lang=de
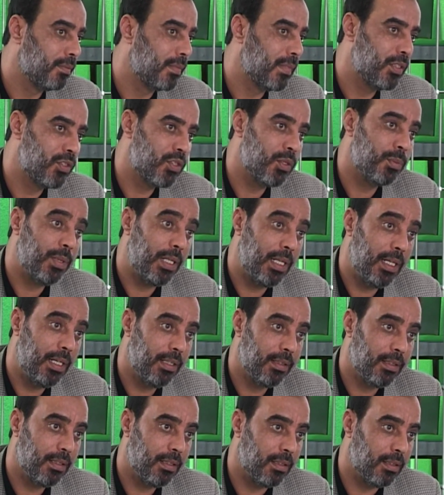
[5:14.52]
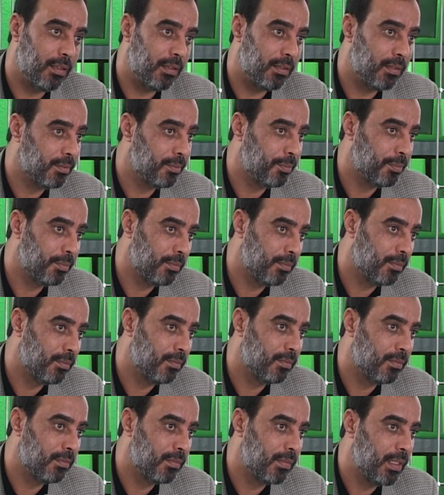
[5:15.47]
Subhanallah.
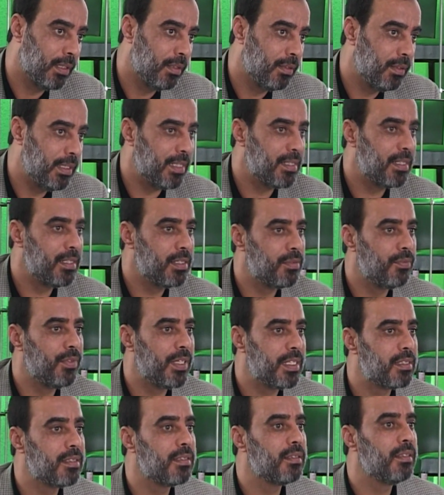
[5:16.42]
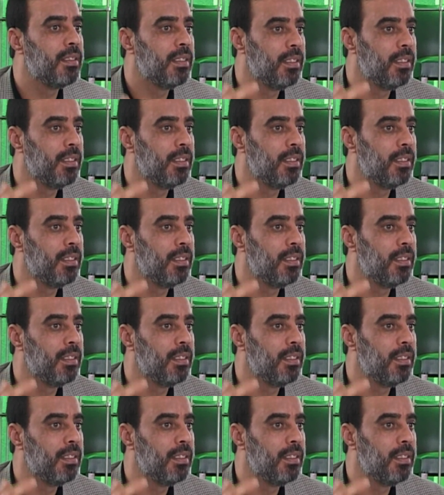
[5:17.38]
Das ist, was